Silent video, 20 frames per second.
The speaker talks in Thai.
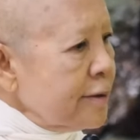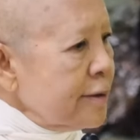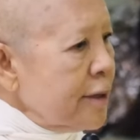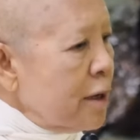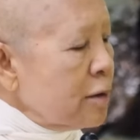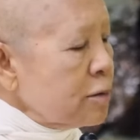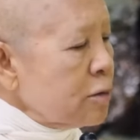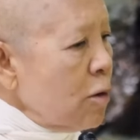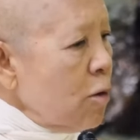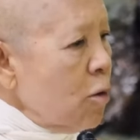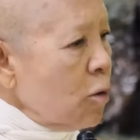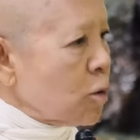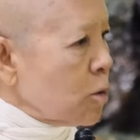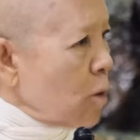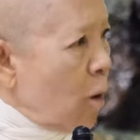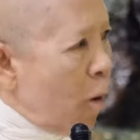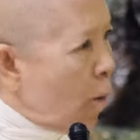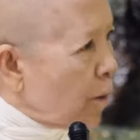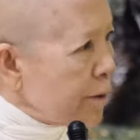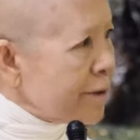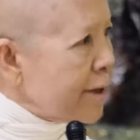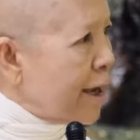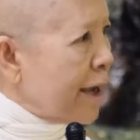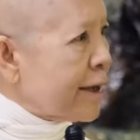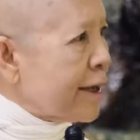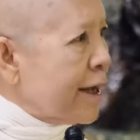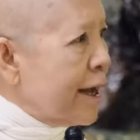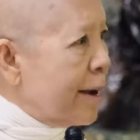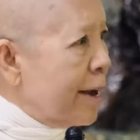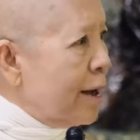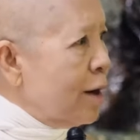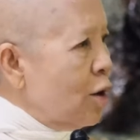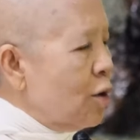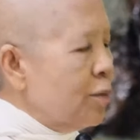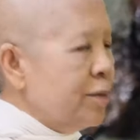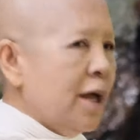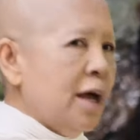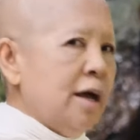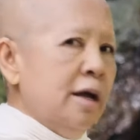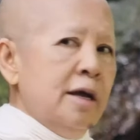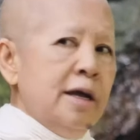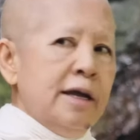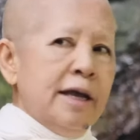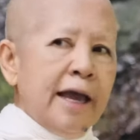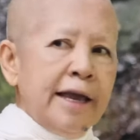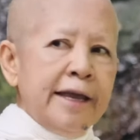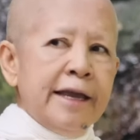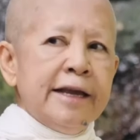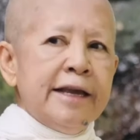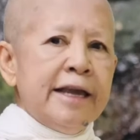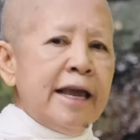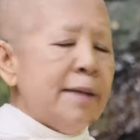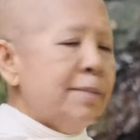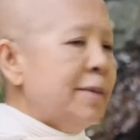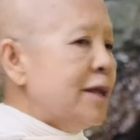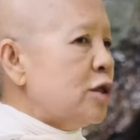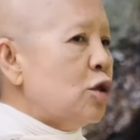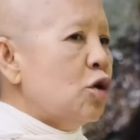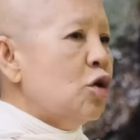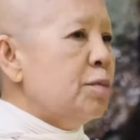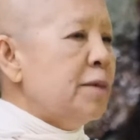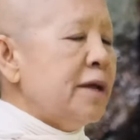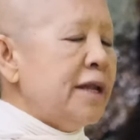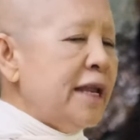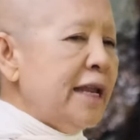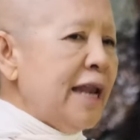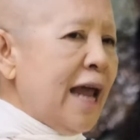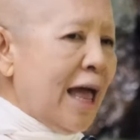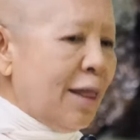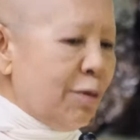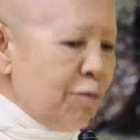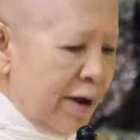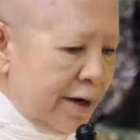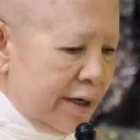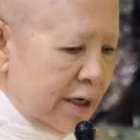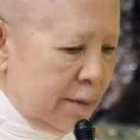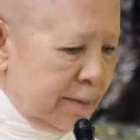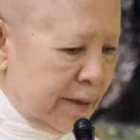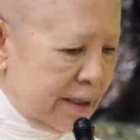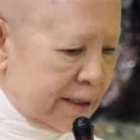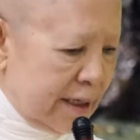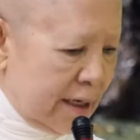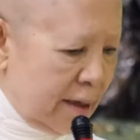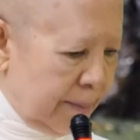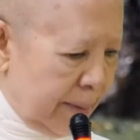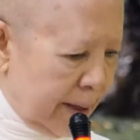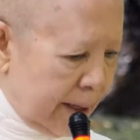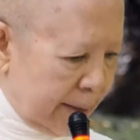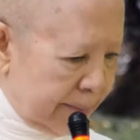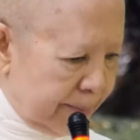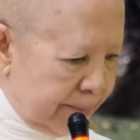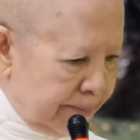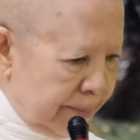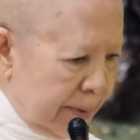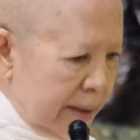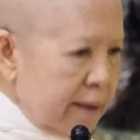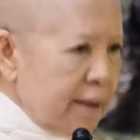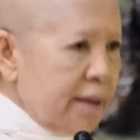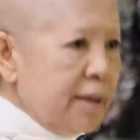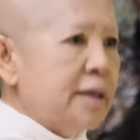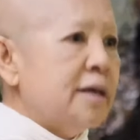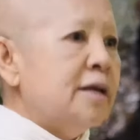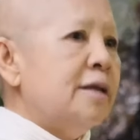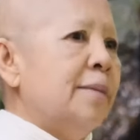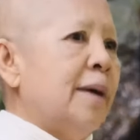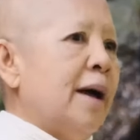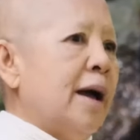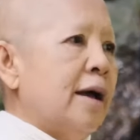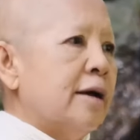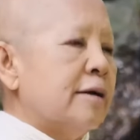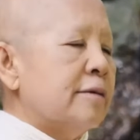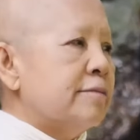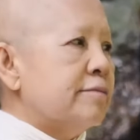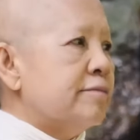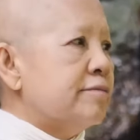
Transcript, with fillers: เราต้องอดทนอะกับอารมณ์เนี่ยไอ้อย่างเงี้ยมันทนไม่ได้นานวันหนึ่งมันจะระเบิดปึ้งมันเหมือนเป็นค